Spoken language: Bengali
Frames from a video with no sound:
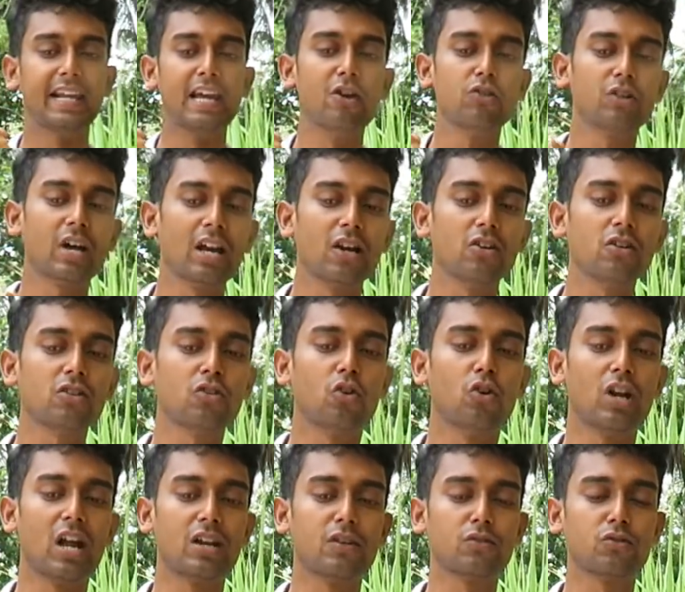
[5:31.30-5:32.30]
ঢেউ খেলানো
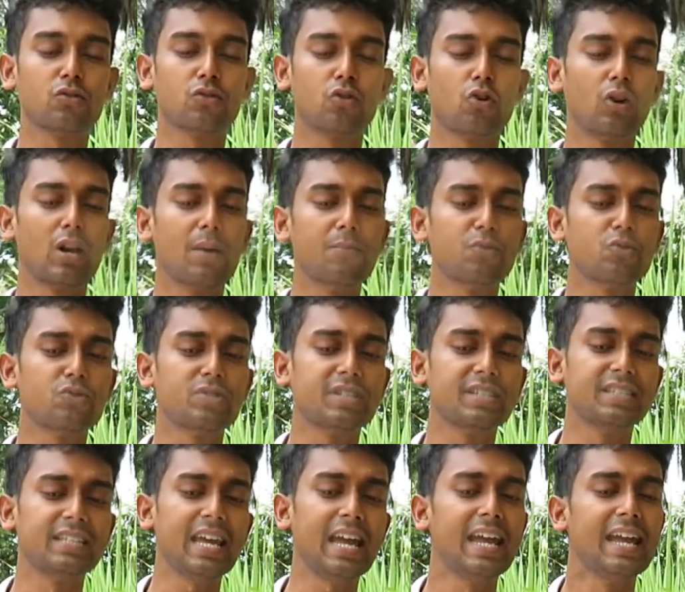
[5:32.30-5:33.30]
খোলাম
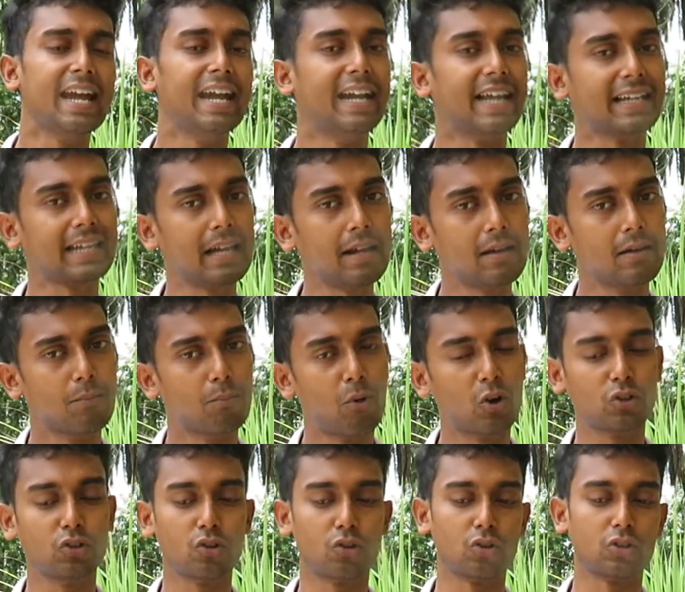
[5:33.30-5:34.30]
খোলামকুচি দিয়ে এটাকে
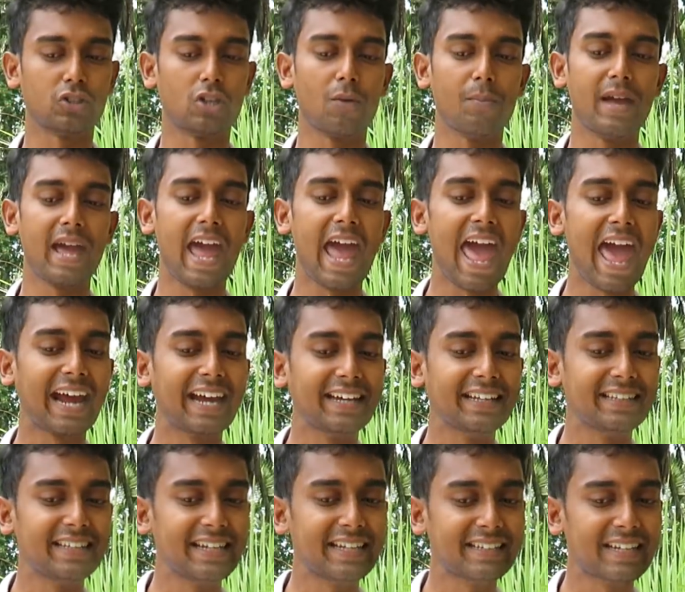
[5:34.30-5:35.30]
বন্ধ করতে হবে এক
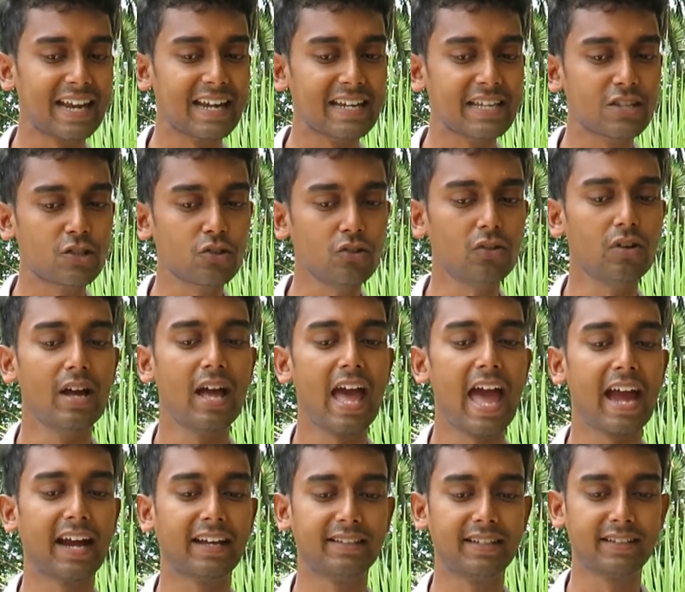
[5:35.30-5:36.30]
দিকটা নিচু
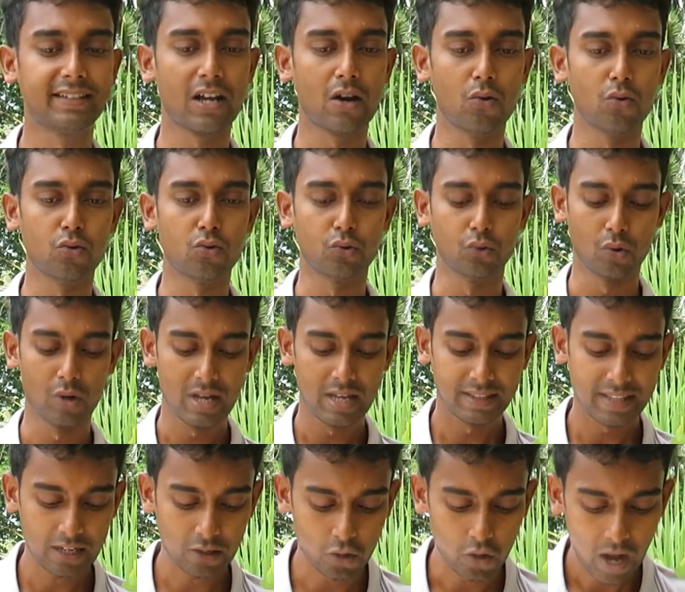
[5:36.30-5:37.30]
এক দিকটা উঁচু
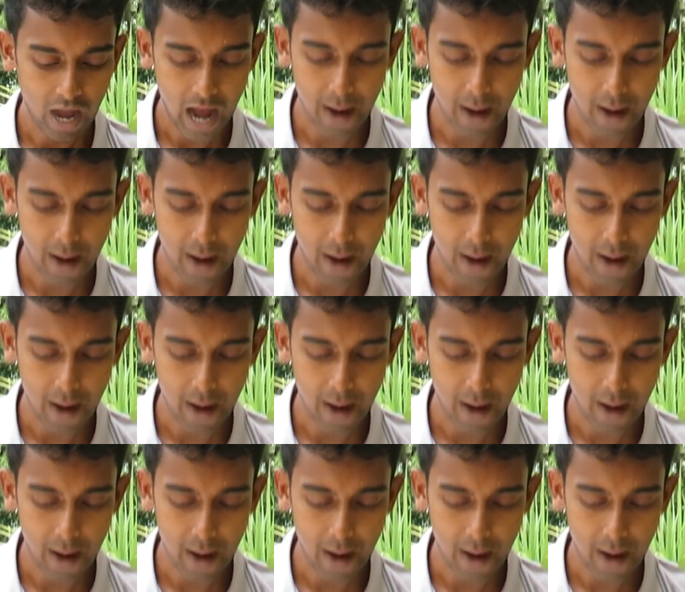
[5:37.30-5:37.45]
দেখো